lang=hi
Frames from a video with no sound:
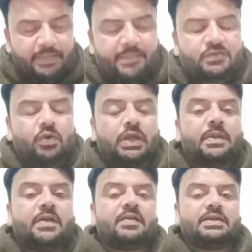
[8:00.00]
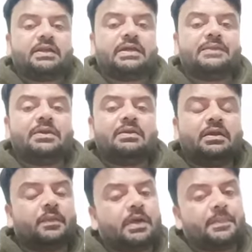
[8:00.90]
फसलों के भाव की जानकारी भी
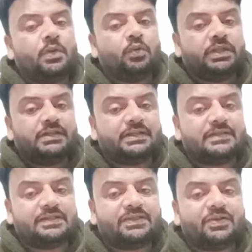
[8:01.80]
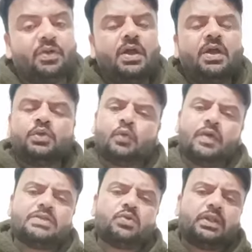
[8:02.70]
लगभग अपने उधर ही देते हैं साथियों तो
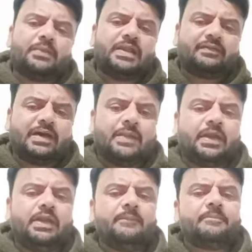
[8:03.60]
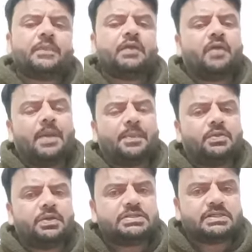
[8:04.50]
वहां जुड़ना मेरे सारे भाई वहां अपने
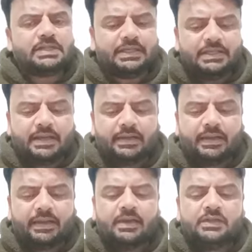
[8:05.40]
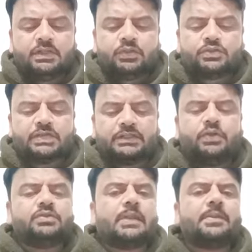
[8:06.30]
जो है चर्चा किया करेंगे तो
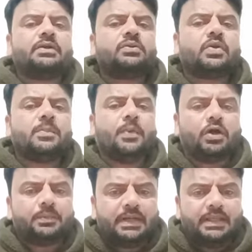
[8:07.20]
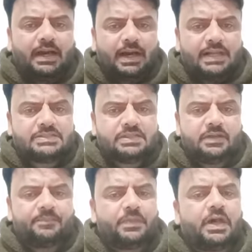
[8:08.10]
साथियों नरमे के अंदर की बहुत बड़ी है आज
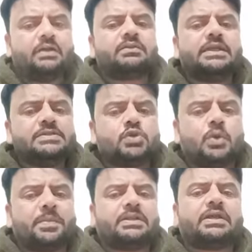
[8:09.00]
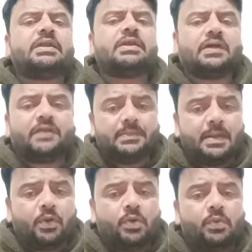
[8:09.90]
तीन सौ रुपए तक की रिकवरी मैं
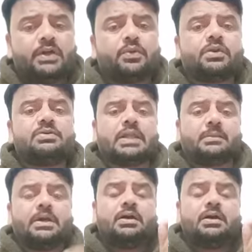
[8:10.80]
बोलूंगा क्योंकि नरमा